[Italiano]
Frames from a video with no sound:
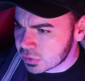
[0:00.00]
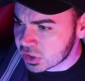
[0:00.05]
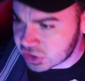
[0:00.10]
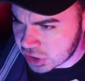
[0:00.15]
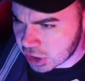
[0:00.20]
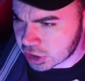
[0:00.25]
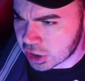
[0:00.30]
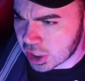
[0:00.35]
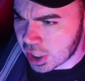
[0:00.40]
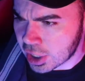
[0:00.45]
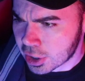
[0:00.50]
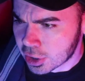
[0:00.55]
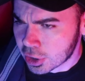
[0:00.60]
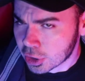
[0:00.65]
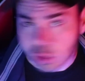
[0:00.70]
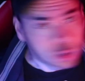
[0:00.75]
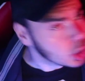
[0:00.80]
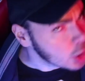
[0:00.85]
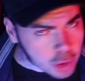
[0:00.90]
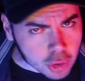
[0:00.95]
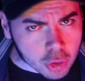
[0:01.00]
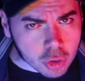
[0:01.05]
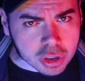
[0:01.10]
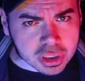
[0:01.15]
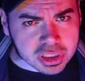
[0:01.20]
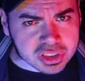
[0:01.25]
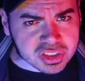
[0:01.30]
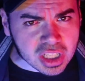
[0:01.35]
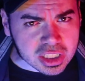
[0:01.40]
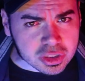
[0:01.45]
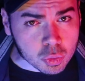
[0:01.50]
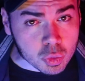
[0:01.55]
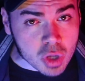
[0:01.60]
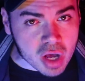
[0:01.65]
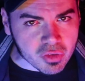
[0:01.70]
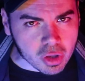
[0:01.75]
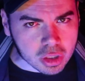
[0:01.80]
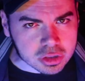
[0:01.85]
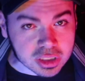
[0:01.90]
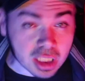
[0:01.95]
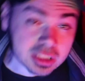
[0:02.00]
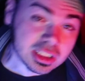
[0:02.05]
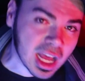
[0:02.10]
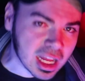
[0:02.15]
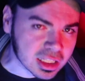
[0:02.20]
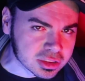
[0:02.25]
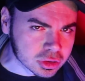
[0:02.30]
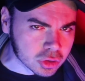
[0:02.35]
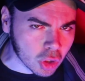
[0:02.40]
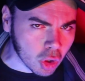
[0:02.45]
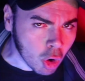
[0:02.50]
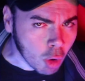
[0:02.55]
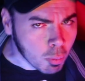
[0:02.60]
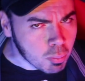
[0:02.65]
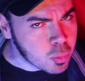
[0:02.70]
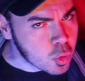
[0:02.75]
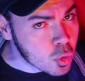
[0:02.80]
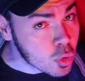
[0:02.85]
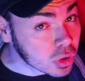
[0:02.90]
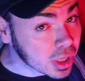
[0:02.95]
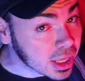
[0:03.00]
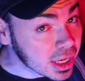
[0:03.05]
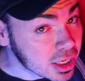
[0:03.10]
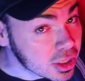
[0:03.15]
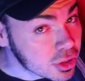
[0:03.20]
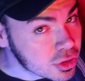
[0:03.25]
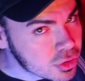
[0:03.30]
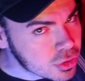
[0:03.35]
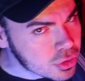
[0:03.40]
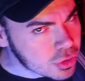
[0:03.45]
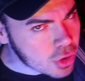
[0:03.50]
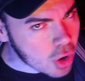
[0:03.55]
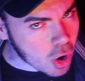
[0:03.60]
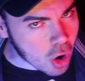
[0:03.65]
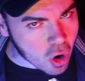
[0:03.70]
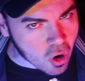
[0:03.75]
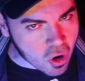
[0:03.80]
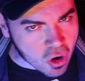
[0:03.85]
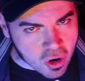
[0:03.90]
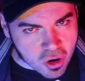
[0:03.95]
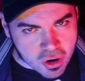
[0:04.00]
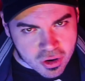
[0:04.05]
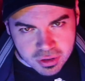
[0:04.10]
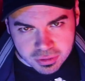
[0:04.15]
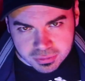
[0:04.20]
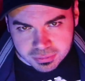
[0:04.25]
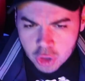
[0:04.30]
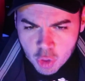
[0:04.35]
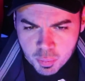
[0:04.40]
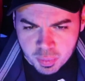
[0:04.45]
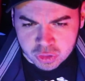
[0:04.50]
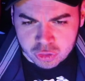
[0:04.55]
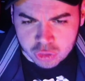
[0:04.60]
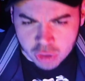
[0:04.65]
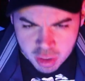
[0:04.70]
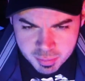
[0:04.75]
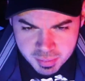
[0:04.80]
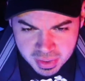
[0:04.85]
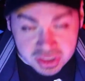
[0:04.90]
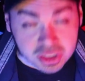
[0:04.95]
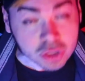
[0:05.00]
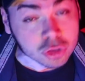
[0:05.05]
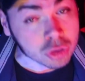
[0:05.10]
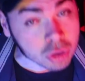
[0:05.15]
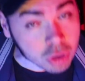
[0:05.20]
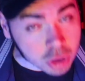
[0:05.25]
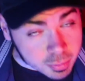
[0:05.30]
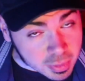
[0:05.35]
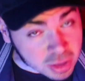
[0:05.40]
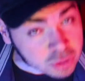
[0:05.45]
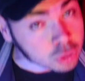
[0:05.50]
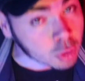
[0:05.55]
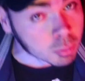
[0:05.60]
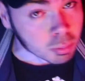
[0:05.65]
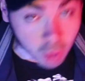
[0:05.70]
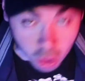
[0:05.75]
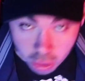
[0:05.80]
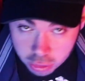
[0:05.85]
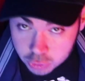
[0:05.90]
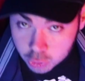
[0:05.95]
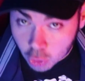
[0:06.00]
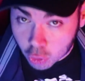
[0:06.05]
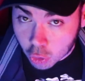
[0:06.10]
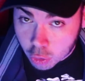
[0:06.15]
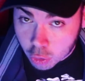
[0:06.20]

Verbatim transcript: vi siete terrorizzati una volta tanto oppure no. Io personalmente sono rimasto molto